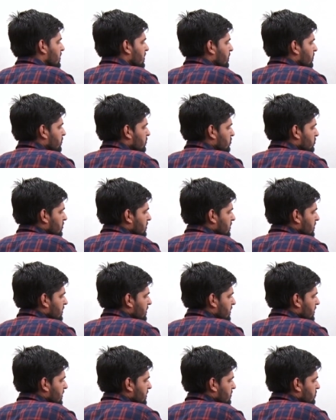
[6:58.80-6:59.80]
आपको दे दे
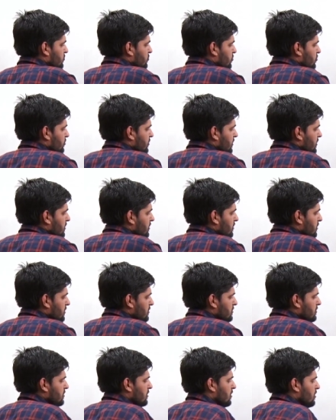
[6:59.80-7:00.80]
एक सौ
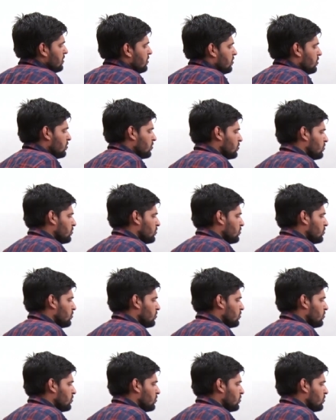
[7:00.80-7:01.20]
इक्कीस और